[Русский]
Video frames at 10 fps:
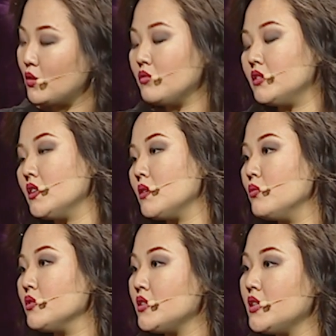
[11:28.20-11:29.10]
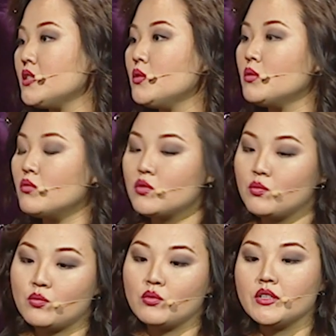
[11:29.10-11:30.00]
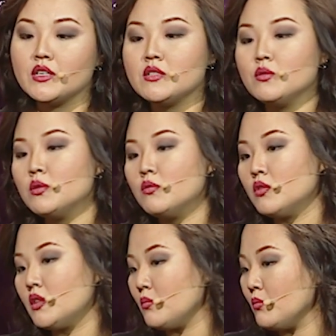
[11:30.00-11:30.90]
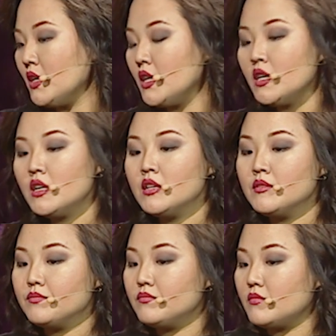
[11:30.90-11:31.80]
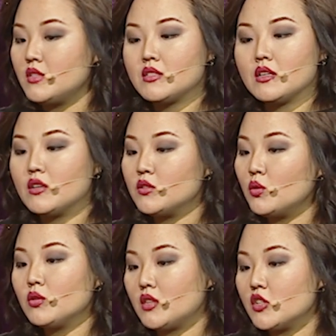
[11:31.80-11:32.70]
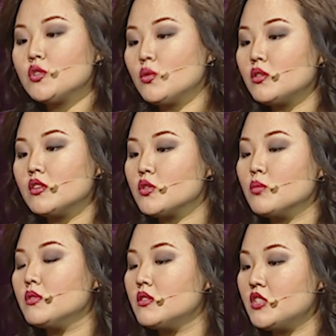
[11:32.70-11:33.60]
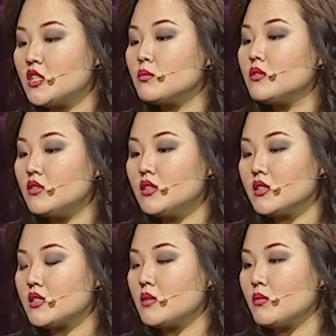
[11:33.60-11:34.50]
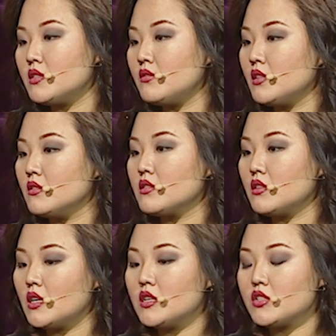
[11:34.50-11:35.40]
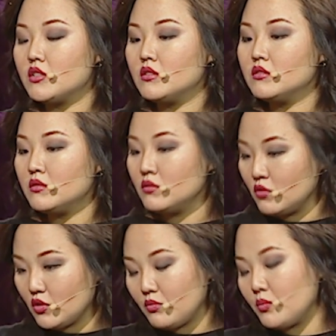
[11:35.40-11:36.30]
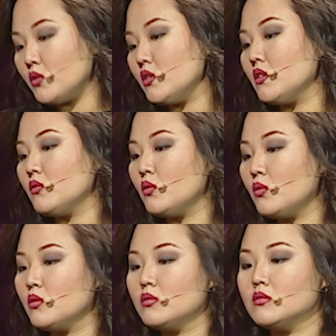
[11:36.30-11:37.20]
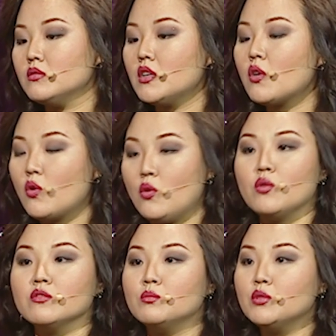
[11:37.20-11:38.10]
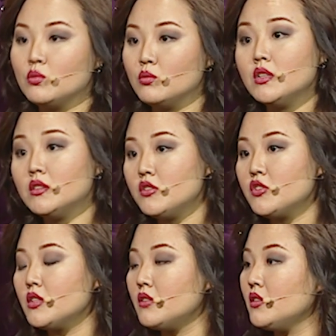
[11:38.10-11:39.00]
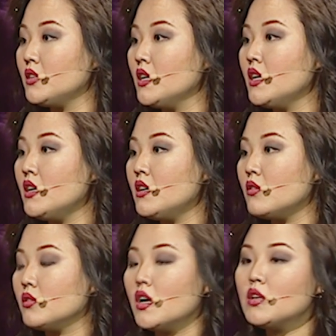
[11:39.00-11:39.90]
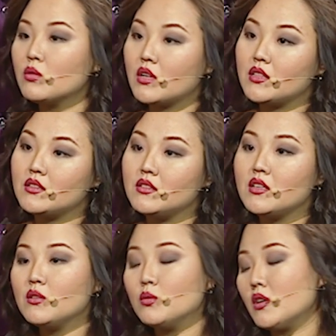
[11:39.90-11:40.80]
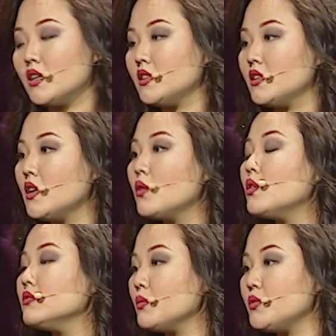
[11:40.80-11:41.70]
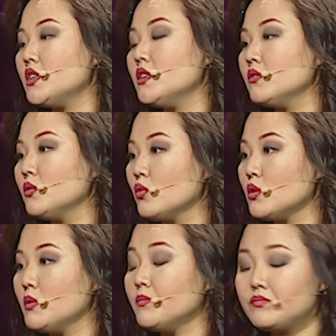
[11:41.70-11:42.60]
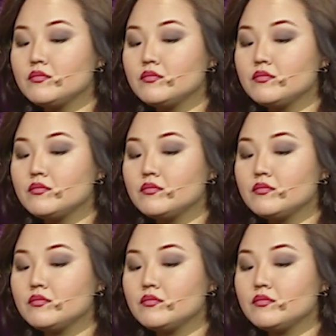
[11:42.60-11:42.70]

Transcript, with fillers: ли он в этой работе, Есть ли у него супруга, Есть ли у него там не знаю, кто-то, что-то, чтобы чем двигался и мотивировался дальше. Ну и вплоть до того, какой он в быту, этот человек. Он аккуратный, неаккуратный, какой он в общении, в дружбе.